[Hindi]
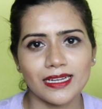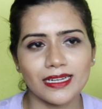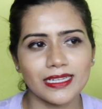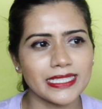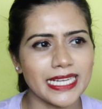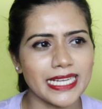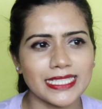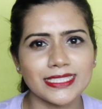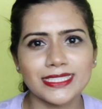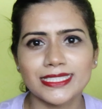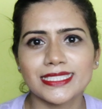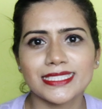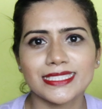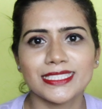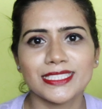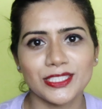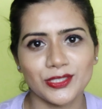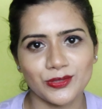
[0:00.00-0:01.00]
और
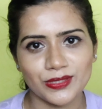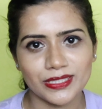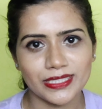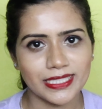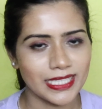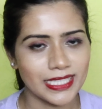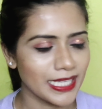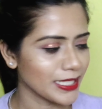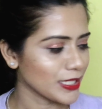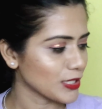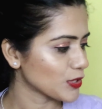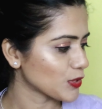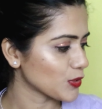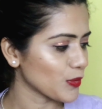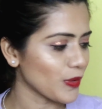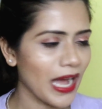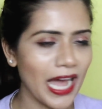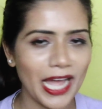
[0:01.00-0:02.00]
डाइजेस्ट ही नहीं होती है लाइक
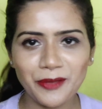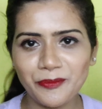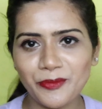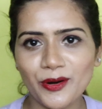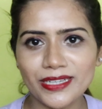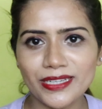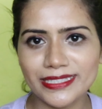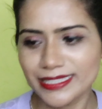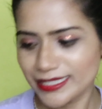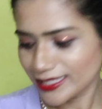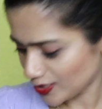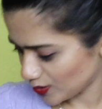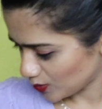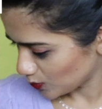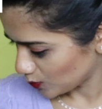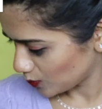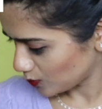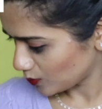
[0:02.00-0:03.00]
सो आई वॉट दिस
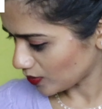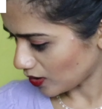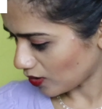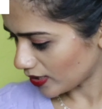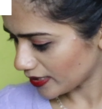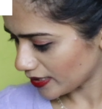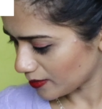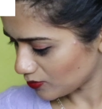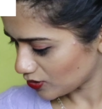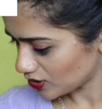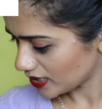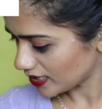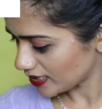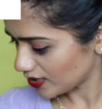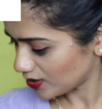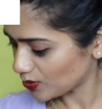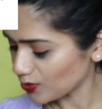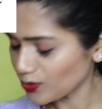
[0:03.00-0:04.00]
टू और ये मुझे
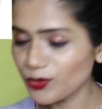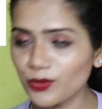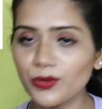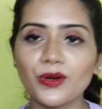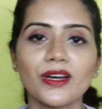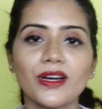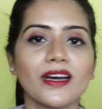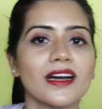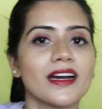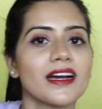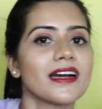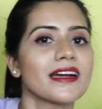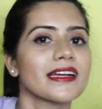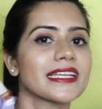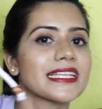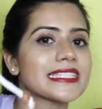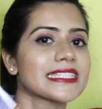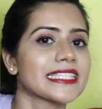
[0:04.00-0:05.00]
ये दो
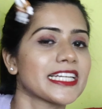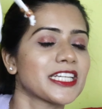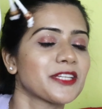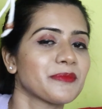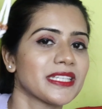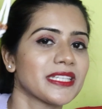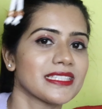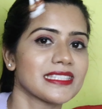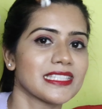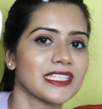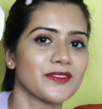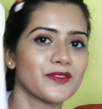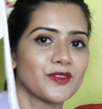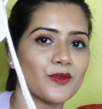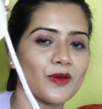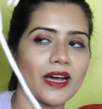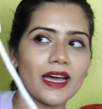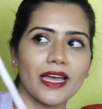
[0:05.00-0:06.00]
के सेट में
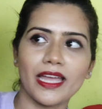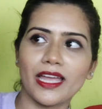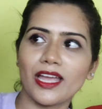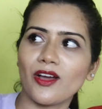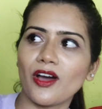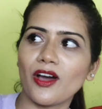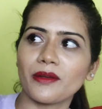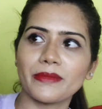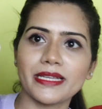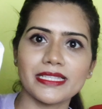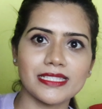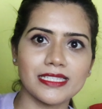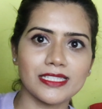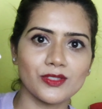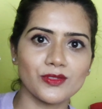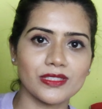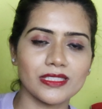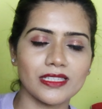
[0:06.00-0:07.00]
रिसीव हुआ है और मैं इसे
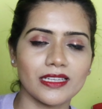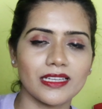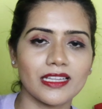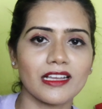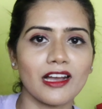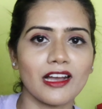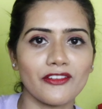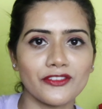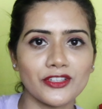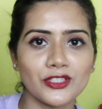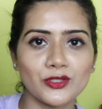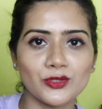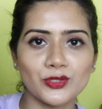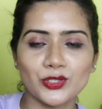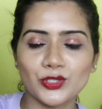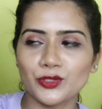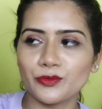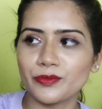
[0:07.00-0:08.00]
यूज़ करके काफ़ी
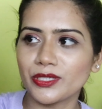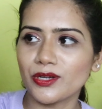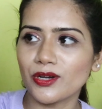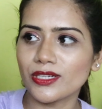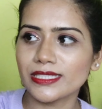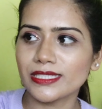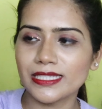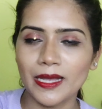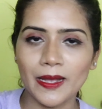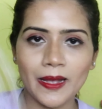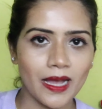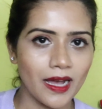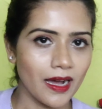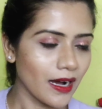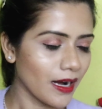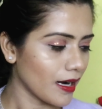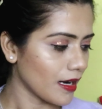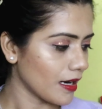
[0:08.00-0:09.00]
खुश हूँ बिकॉज
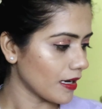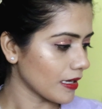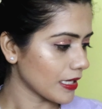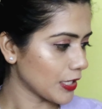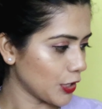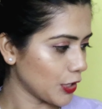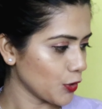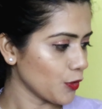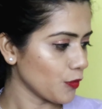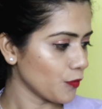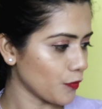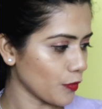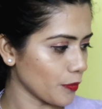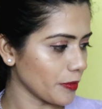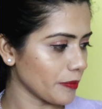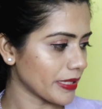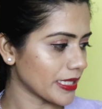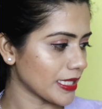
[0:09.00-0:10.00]
uh, क्यों
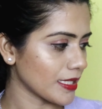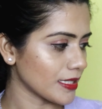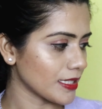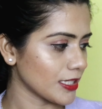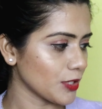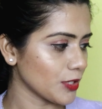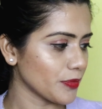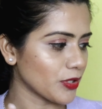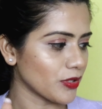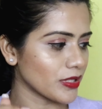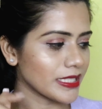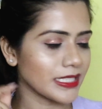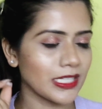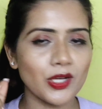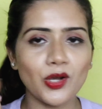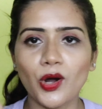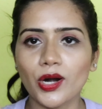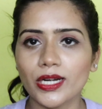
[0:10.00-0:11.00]
वो भी बता देती
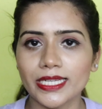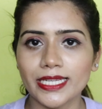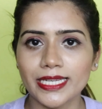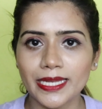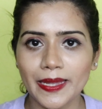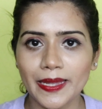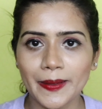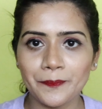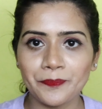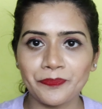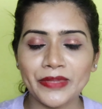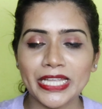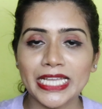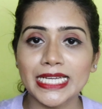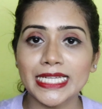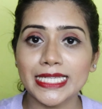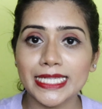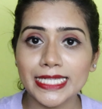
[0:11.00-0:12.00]
बिकॉज ये कॉटन है
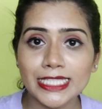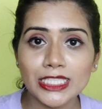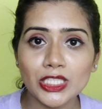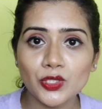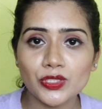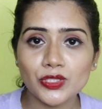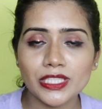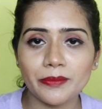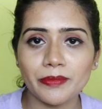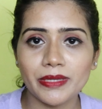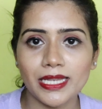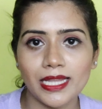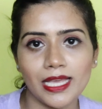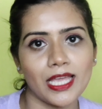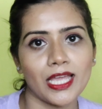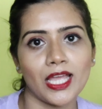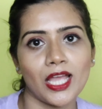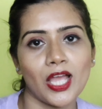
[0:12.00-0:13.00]
रीयूजेबल
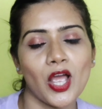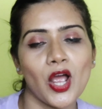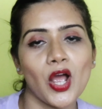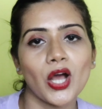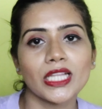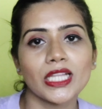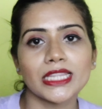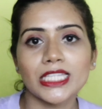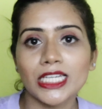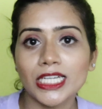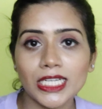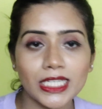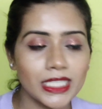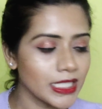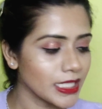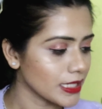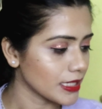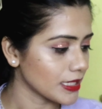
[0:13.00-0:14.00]
है
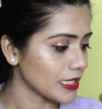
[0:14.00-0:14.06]
थर्ड